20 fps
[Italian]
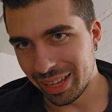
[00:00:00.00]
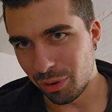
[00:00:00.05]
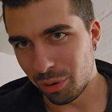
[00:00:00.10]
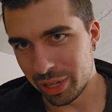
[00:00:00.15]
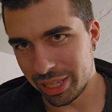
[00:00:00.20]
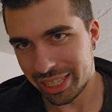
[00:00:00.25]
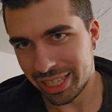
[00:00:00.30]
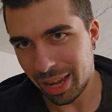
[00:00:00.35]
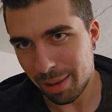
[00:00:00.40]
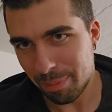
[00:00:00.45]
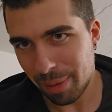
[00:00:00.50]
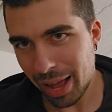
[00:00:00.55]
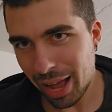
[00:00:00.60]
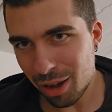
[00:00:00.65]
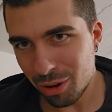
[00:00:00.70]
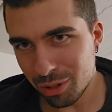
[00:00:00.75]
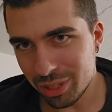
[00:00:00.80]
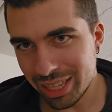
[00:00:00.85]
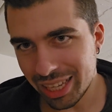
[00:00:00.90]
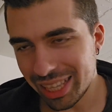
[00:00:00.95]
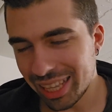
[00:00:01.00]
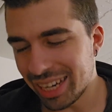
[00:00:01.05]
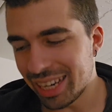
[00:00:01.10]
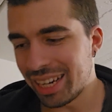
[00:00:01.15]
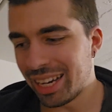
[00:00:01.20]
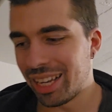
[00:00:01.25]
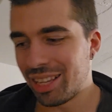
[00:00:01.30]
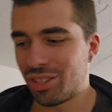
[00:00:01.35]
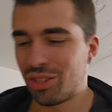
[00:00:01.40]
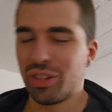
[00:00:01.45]
questa pausa dalle
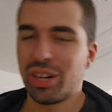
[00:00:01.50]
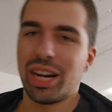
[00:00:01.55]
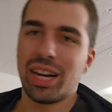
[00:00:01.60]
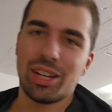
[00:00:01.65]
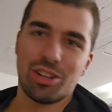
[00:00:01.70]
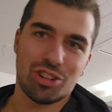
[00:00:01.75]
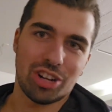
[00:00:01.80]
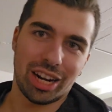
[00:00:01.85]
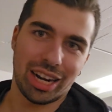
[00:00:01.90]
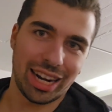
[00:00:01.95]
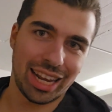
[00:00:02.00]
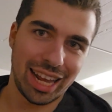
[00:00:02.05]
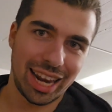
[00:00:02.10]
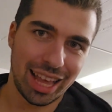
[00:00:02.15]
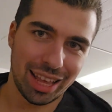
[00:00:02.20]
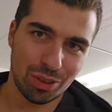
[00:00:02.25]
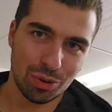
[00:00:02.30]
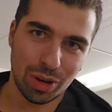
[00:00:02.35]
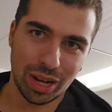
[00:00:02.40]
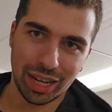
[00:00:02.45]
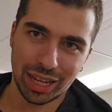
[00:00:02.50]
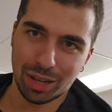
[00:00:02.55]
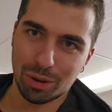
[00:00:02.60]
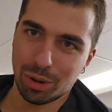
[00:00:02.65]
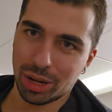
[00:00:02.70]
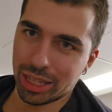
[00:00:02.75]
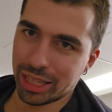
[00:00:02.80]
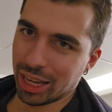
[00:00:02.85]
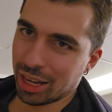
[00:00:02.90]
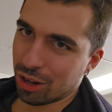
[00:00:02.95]
nazionali ci ha regalato anche
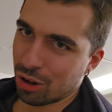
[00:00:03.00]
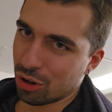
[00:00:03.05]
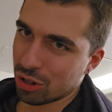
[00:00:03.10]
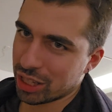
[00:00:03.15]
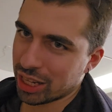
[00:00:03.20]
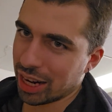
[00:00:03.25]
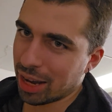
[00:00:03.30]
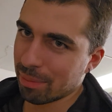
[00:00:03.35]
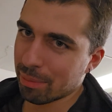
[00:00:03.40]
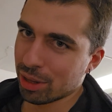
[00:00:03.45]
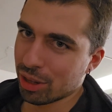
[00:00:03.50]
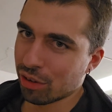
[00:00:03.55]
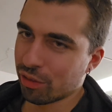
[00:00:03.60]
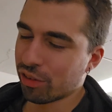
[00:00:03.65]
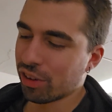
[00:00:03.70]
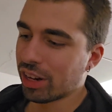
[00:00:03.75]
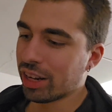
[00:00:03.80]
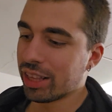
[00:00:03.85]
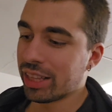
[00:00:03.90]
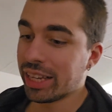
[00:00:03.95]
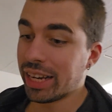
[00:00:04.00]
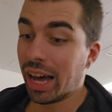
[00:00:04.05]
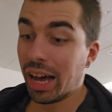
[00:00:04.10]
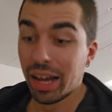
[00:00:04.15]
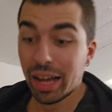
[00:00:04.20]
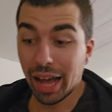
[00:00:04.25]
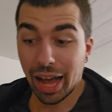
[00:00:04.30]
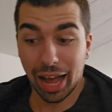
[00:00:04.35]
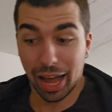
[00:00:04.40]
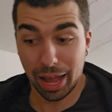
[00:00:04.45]
qualche cosa in ambito fiorentina.
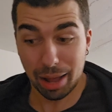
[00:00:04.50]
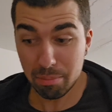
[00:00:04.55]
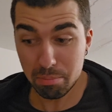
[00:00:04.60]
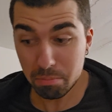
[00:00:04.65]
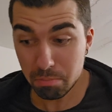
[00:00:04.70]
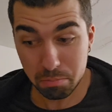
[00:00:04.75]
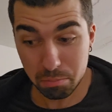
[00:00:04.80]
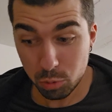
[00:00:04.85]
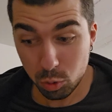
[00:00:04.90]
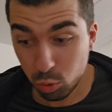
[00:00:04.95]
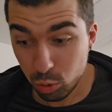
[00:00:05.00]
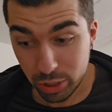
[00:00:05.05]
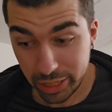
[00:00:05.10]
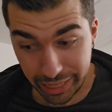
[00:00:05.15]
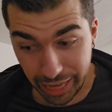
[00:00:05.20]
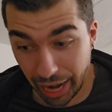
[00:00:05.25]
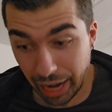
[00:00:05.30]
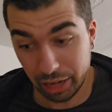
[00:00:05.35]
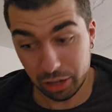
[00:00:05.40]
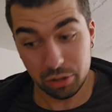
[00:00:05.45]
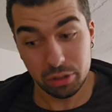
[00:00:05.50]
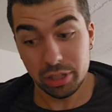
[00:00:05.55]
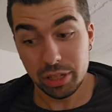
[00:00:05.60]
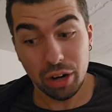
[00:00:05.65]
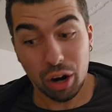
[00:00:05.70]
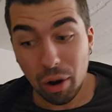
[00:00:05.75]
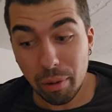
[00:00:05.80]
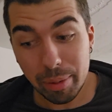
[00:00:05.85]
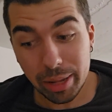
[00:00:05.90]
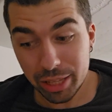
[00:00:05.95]
Un sacco di
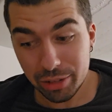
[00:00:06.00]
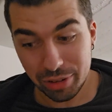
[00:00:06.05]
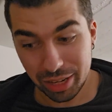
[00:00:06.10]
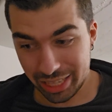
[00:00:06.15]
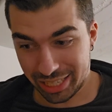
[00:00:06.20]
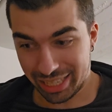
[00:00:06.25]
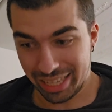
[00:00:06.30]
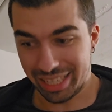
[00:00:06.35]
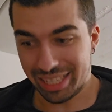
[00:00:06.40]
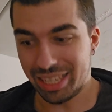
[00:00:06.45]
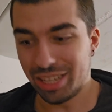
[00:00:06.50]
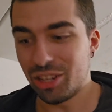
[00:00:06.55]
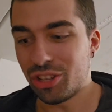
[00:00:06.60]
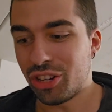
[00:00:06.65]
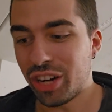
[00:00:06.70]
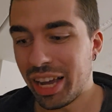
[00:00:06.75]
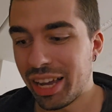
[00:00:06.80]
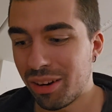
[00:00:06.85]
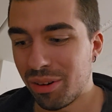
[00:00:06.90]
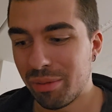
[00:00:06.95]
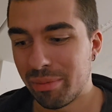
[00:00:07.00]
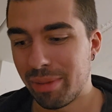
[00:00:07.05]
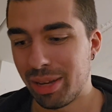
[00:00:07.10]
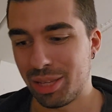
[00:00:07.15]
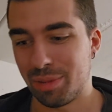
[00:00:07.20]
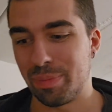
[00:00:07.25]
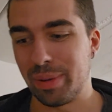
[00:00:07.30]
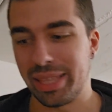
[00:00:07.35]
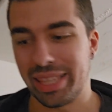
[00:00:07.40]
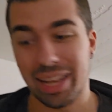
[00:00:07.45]
roba, devo essere sincero, non mi
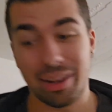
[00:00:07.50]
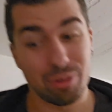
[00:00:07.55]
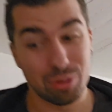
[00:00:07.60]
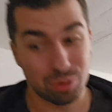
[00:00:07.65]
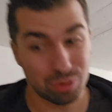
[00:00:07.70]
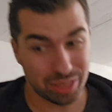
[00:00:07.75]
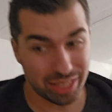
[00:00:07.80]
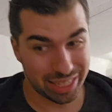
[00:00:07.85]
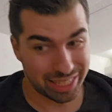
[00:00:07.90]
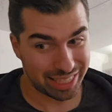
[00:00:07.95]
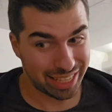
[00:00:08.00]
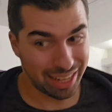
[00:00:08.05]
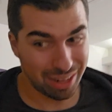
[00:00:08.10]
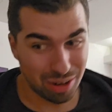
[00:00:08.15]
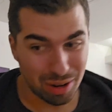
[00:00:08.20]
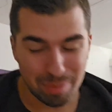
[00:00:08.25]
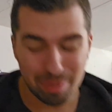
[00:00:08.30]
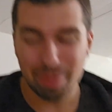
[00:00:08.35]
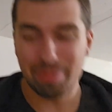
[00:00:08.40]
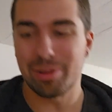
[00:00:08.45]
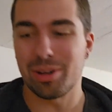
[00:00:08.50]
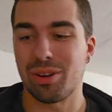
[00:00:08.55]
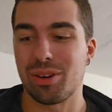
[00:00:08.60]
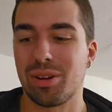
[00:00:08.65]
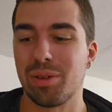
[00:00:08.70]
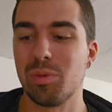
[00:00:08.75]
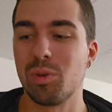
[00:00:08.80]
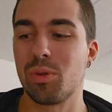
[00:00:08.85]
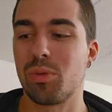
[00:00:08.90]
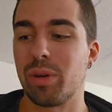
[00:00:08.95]
aspettavo tutta sta roba, però
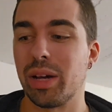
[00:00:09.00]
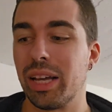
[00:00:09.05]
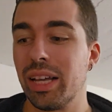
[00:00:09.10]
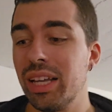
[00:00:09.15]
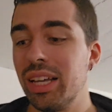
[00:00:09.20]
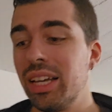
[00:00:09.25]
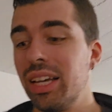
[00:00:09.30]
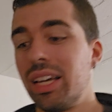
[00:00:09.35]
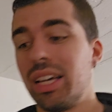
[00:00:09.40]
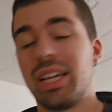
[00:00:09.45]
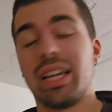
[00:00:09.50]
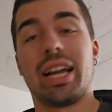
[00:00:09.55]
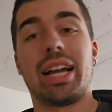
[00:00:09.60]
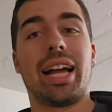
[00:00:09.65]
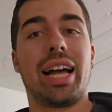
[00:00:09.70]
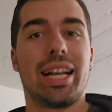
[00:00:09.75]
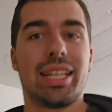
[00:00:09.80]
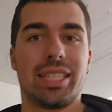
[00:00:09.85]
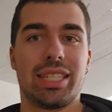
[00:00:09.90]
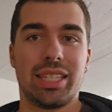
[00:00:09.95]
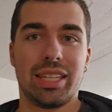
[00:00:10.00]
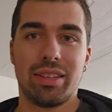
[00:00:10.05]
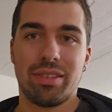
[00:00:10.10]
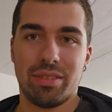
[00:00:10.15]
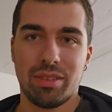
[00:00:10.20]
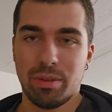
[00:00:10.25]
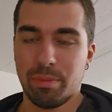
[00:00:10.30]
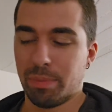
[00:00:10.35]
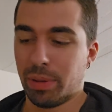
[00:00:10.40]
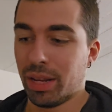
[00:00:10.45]
comunque ragazzi,
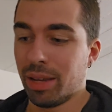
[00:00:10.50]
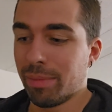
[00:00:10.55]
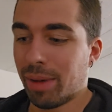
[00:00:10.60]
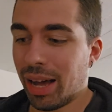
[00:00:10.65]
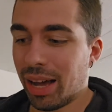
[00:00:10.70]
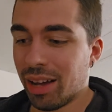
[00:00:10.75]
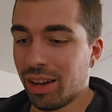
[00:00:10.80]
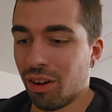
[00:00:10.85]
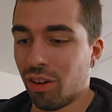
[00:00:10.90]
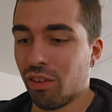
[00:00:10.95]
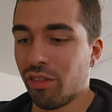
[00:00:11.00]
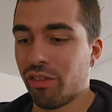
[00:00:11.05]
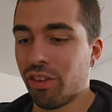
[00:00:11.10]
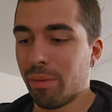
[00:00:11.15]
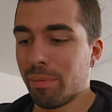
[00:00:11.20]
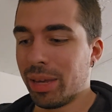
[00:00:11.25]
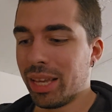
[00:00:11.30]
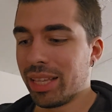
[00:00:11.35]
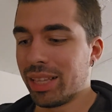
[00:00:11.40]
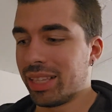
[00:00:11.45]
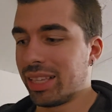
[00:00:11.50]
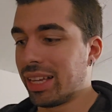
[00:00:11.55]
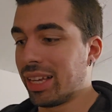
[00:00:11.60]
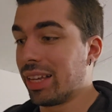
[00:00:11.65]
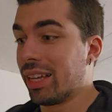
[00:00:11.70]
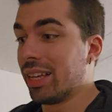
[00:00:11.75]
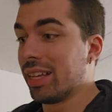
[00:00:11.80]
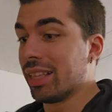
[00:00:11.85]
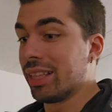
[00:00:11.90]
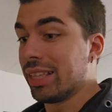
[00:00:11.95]
prima
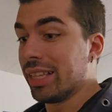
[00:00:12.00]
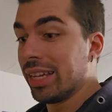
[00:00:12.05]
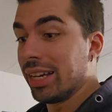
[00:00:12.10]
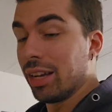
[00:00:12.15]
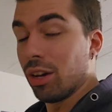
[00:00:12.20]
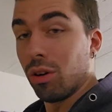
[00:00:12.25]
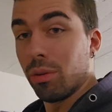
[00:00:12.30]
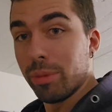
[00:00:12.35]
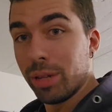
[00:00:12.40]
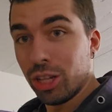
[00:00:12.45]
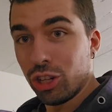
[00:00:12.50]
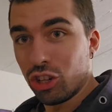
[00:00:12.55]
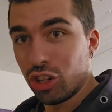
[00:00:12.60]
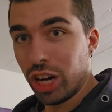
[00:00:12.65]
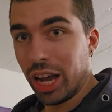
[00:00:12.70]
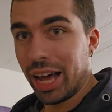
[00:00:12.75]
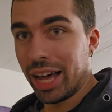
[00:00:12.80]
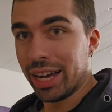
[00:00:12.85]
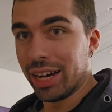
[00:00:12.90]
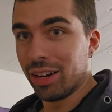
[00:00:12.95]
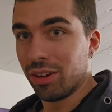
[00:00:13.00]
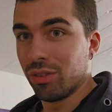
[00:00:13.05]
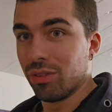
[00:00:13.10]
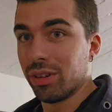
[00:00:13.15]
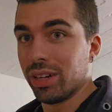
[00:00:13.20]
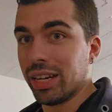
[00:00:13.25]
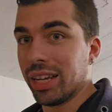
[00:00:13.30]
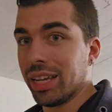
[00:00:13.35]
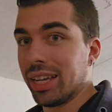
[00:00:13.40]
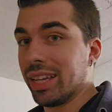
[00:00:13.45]
ovviamente di ricominciare
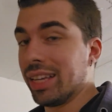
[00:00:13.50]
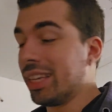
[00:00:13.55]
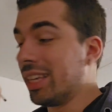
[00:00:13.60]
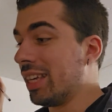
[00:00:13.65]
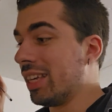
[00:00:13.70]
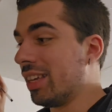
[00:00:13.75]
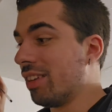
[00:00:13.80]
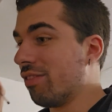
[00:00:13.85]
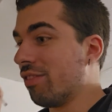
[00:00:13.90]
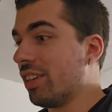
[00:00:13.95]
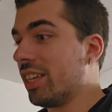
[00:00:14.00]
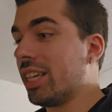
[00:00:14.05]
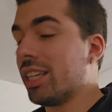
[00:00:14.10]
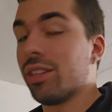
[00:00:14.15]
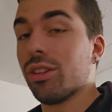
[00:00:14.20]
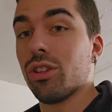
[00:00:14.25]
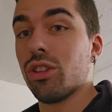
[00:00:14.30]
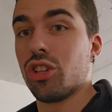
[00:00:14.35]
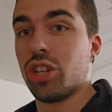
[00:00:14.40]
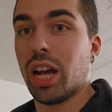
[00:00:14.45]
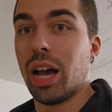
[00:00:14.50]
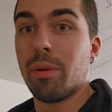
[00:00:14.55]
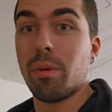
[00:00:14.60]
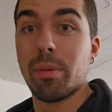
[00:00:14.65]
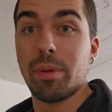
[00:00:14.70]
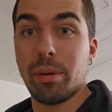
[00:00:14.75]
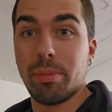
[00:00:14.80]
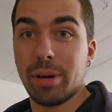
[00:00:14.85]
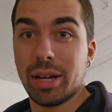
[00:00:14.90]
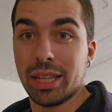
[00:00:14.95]
con i video diciamo
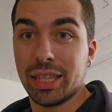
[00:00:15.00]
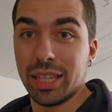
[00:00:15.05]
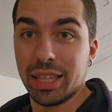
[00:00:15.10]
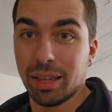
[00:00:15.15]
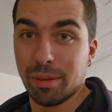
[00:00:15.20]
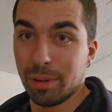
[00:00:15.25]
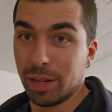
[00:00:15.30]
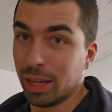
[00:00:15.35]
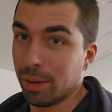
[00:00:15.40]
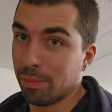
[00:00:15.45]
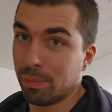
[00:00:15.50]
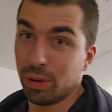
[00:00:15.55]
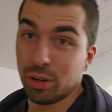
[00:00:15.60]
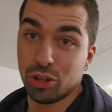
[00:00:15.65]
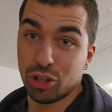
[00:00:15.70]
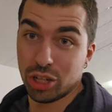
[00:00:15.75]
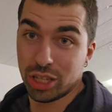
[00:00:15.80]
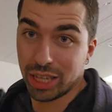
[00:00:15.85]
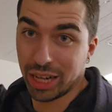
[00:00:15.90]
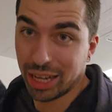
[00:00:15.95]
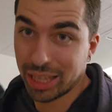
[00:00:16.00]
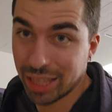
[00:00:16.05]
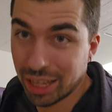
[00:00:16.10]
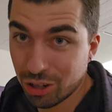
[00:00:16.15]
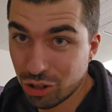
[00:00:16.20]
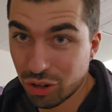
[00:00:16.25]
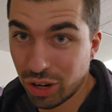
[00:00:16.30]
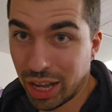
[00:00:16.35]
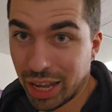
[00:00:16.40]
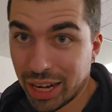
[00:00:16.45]
prepartita perché poi ci sarà da
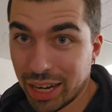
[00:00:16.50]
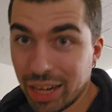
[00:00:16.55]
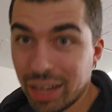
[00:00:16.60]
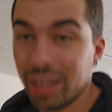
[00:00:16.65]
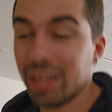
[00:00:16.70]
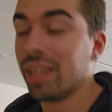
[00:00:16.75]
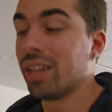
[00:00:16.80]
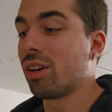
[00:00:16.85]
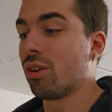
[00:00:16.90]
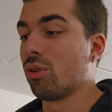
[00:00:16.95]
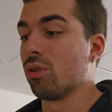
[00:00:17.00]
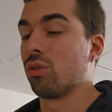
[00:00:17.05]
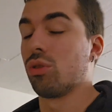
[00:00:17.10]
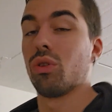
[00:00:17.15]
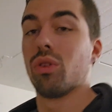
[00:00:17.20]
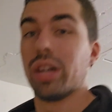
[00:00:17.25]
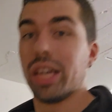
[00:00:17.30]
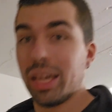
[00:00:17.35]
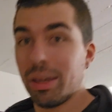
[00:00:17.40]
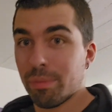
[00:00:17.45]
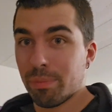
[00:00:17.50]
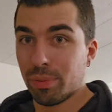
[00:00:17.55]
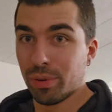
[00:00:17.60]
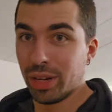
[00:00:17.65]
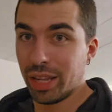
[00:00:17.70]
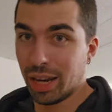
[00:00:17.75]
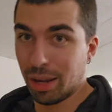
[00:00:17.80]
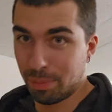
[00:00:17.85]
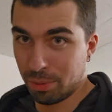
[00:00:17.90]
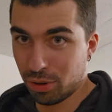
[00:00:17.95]
giocare contro
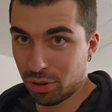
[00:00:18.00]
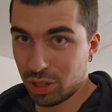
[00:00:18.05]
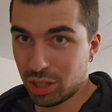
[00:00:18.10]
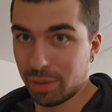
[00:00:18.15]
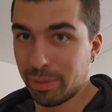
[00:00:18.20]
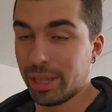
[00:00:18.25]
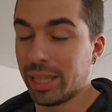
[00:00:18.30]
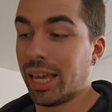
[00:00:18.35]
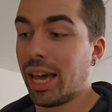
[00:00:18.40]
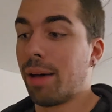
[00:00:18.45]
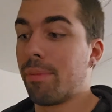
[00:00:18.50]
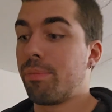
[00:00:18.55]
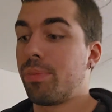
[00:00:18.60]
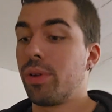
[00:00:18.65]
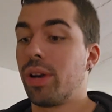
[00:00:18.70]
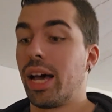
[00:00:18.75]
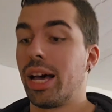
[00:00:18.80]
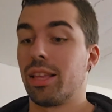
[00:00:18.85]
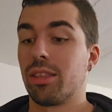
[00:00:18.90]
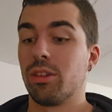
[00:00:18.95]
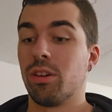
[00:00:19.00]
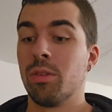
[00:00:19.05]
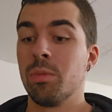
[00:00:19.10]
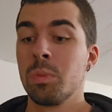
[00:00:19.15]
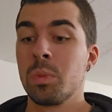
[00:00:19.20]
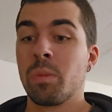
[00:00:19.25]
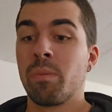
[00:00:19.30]
l'Empoli la prossima di campionato